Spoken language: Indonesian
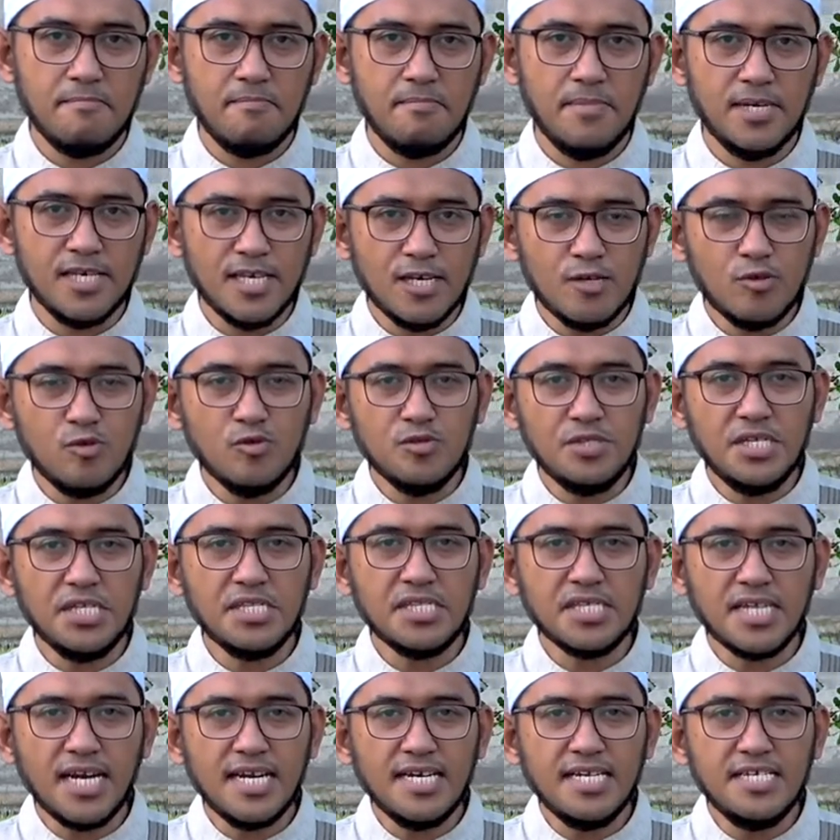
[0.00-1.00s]
Mengikuti
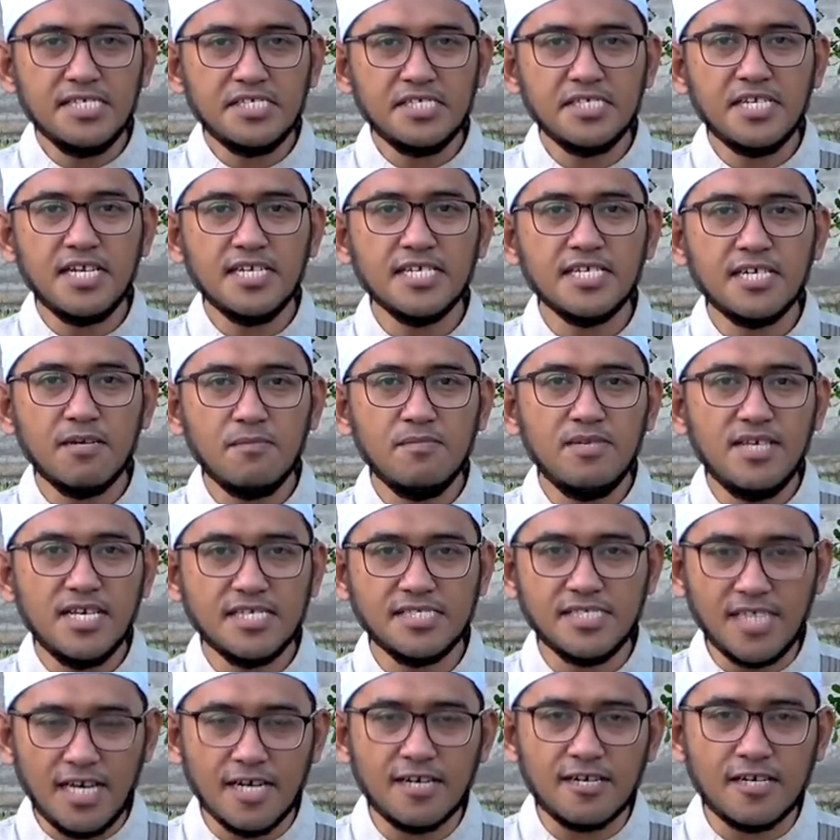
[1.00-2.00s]
tradisi dan
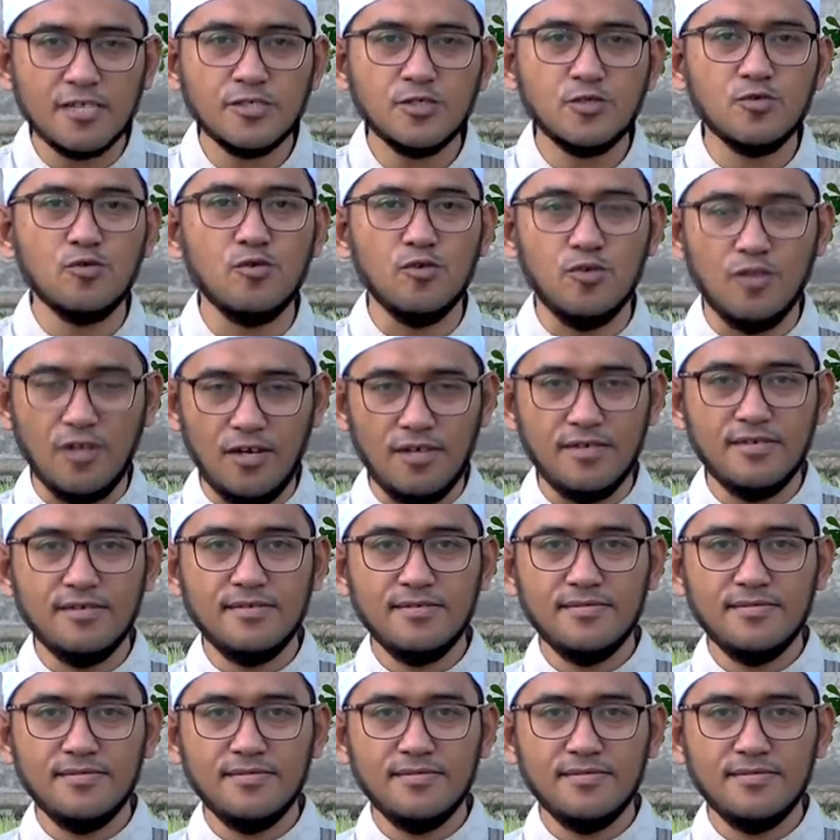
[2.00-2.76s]
kebiasaan Rasulullah.